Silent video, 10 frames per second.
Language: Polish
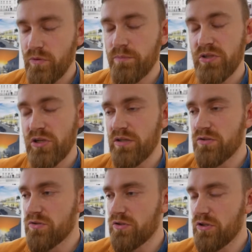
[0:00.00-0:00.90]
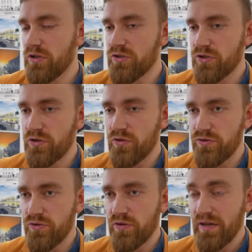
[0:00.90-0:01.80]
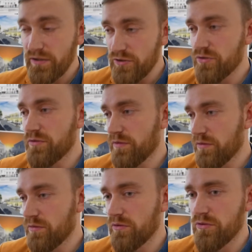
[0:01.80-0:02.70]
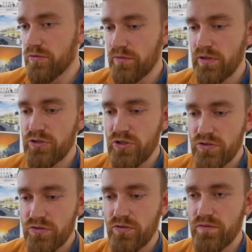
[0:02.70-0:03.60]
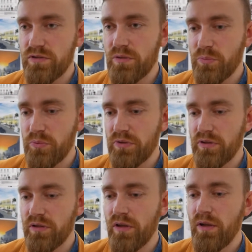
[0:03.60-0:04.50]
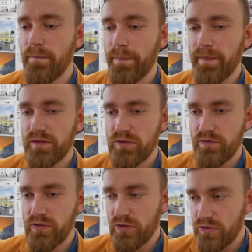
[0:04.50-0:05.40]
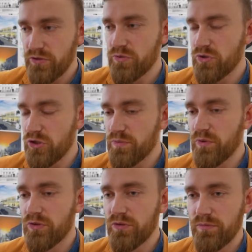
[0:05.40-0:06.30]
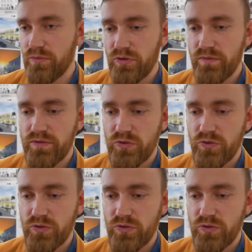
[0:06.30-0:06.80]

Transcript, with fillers: Mieszkańcy ocenili, jeżeli chodzi o kradzież roweru, ono, ona często występuje. Mm, też wielokrotnie słyszeliśmy o tym, o tym w